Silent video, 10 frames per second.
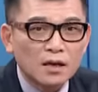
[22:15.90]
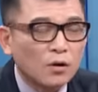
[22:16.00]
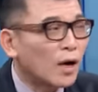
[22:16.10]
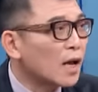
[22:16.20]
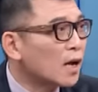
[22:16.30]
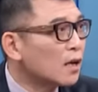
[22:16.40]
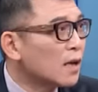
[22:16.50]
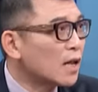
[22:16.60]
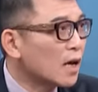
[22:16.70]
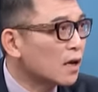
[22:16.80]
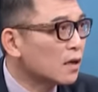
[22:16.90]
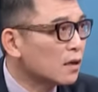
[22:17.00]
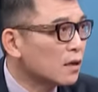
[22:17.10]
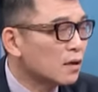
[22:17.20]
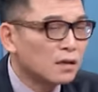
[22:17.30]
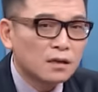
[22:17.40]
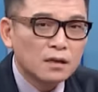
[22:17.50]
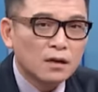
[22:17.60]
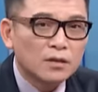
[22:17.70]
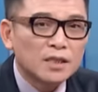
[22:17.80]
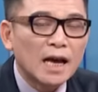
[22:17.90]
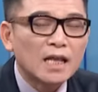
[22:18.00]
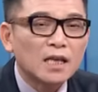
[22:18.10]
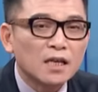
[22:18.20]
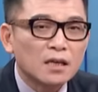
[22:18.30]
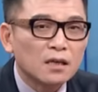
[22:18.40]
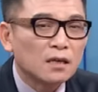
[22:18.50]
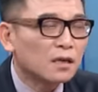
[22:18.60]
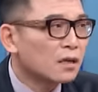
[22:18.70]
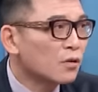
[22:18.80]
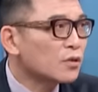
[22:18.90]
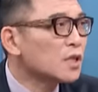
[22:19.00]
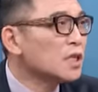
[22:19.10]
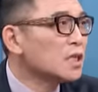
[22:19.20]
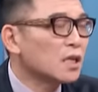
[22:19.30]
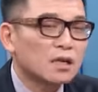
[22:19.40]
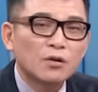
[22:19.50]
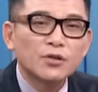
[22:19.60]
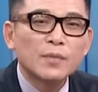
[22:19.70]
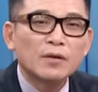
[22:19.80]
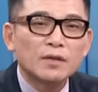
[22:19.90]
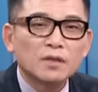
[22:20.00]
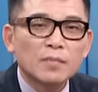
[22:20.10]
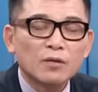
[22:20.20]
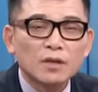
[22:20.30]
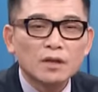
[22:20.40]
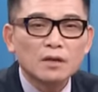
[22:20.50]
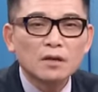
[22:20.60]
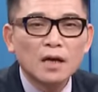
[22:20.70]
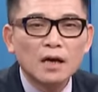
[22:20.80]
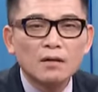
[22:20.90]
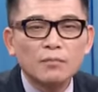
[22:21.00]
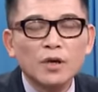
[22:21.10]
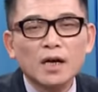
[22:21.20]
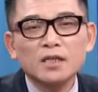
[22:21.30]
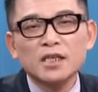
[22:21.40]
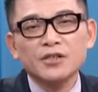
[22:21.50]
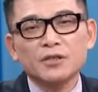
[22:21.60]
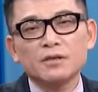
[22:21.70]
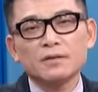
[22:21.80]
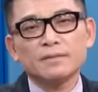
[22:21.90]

华亚科、南亚科，嗯，或是台泥，或是丽晶，或是茂茂德啊，不会搞下市，